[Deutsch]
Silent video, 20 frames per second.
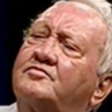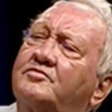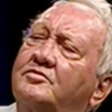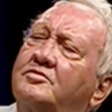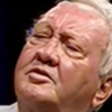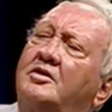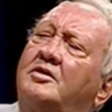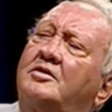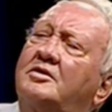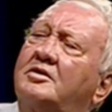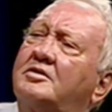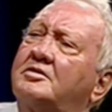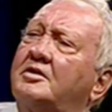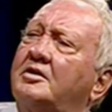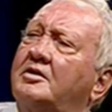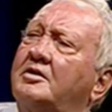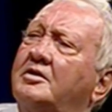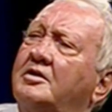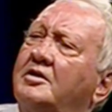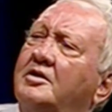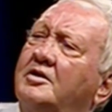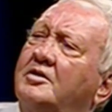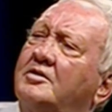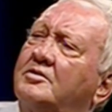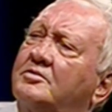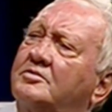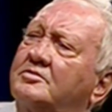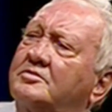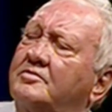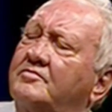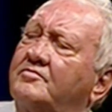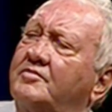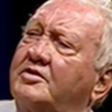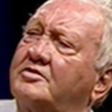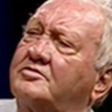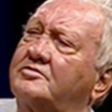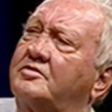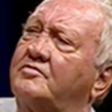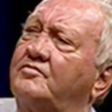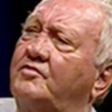von da nach da. Und war
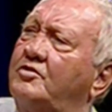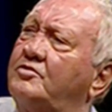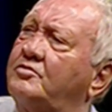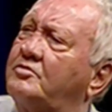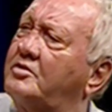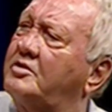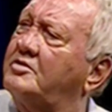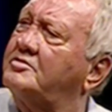das gewollt oder